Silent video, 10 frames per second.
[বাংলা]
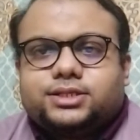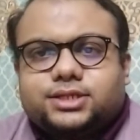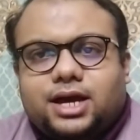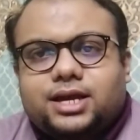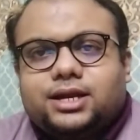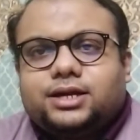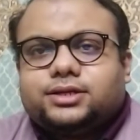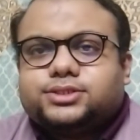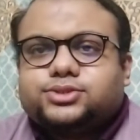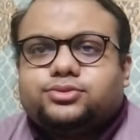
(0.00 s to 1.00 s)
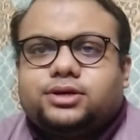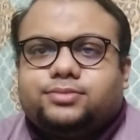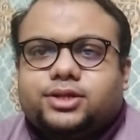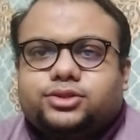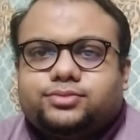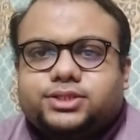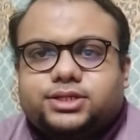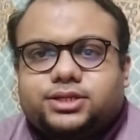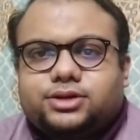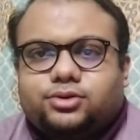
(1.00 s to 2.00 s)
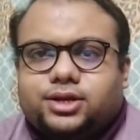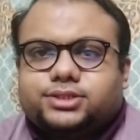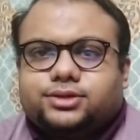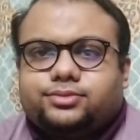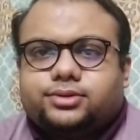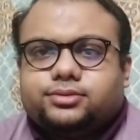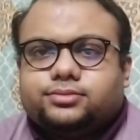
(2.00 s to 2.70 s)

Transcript: সেই আই লার্নিং স্কুলের মাধ্যমে সেটি করা যাবে